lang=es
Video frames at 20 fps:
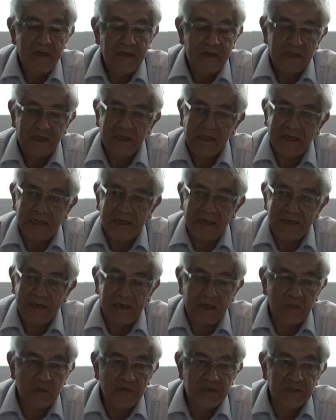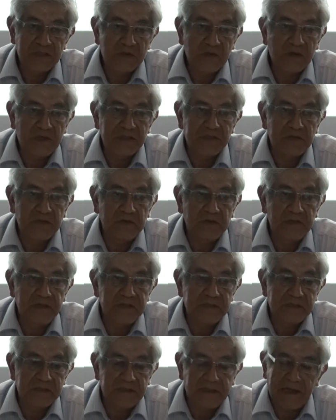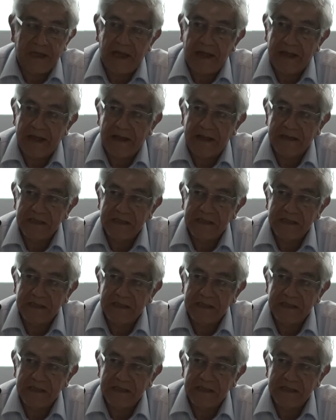y que en muchas ocasiones ah,